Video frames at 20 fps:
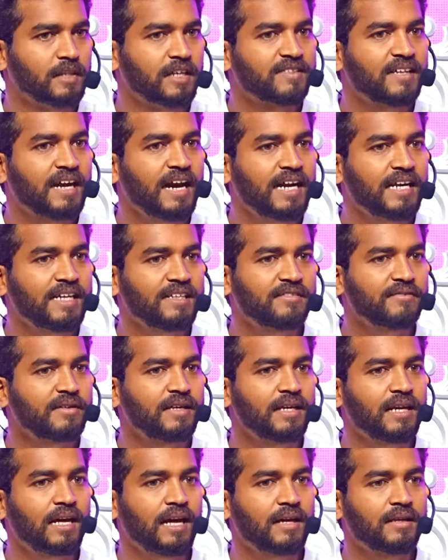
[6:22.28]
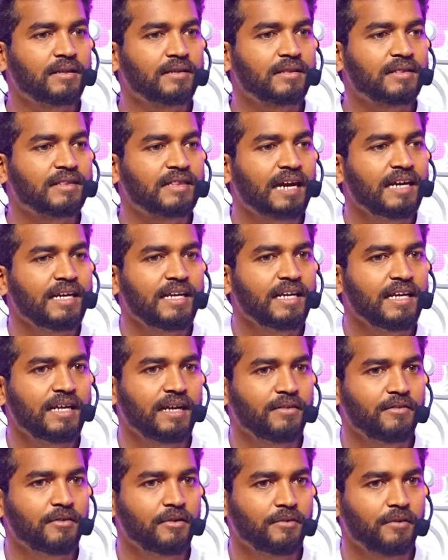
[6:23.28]
சாட்டிஸ்ஃபைனா
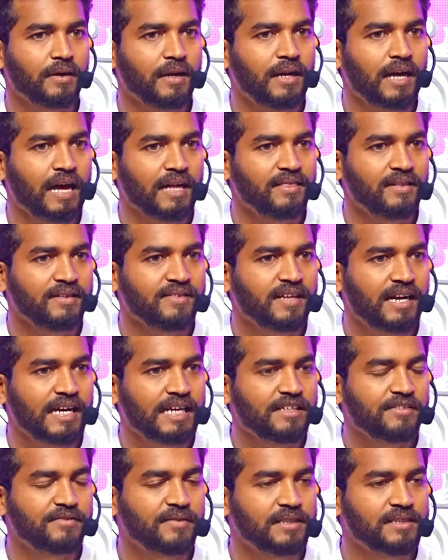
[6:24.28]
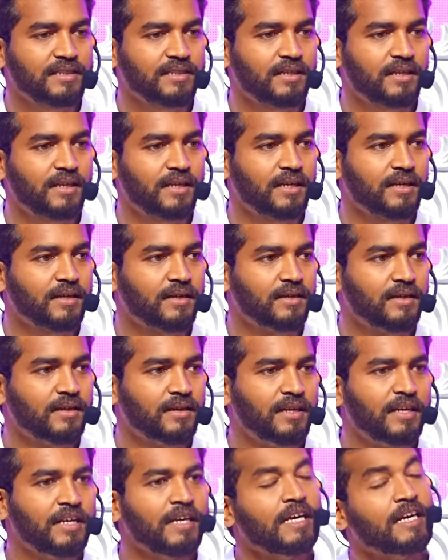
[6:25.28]
தன்னிறைவுக்கு வரல அந்த சாட்டிஸ்ஃபேக்ஷன் இல்லை
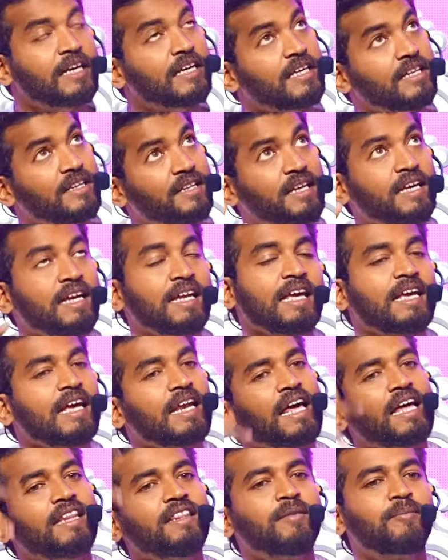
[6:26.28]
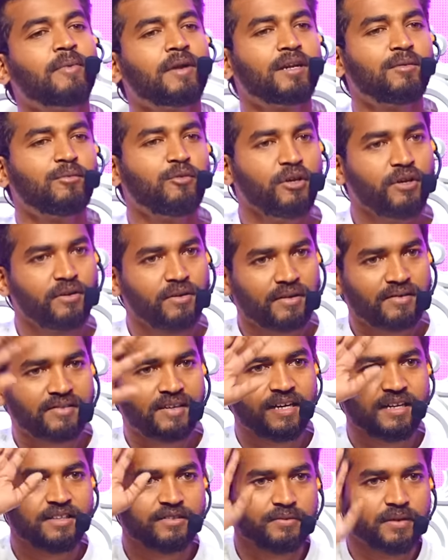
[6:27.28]
இதுலயே நான் எல்லாத்தையும் பண்ண முடியுன்ற
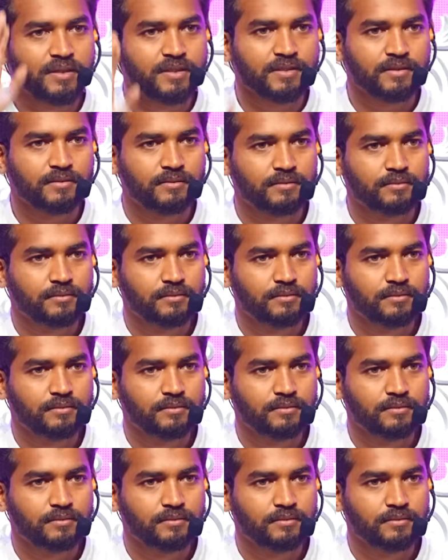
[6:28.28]
சாட்டிஸ்ஃபேக்ஷன்